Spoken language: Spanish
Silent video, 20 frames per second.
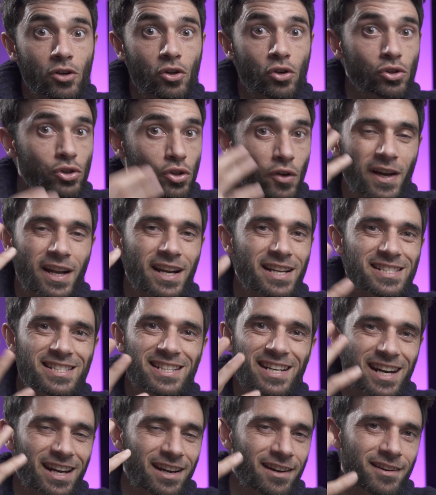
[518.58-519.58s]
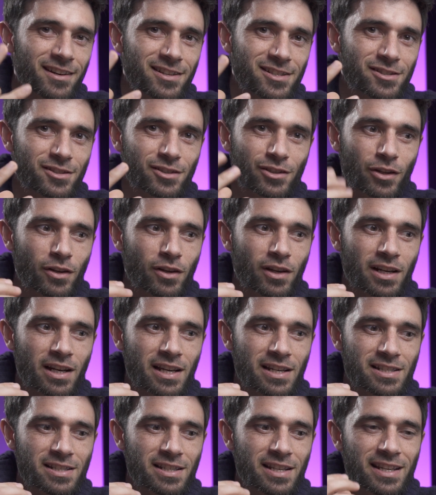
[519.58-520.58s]
Con todas las reglas, todas
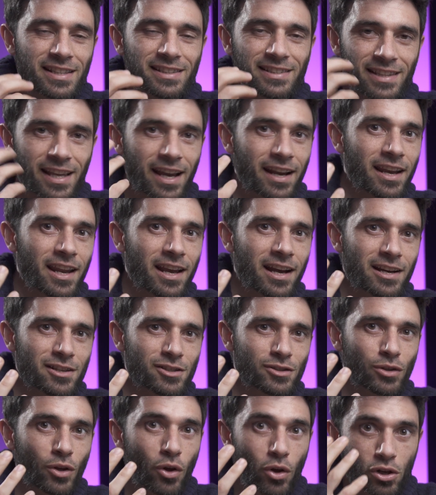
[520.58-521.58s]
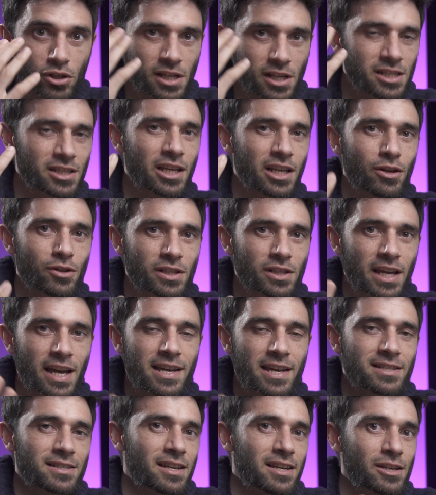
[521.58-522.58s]
las técnicas, todos los estilos que hayas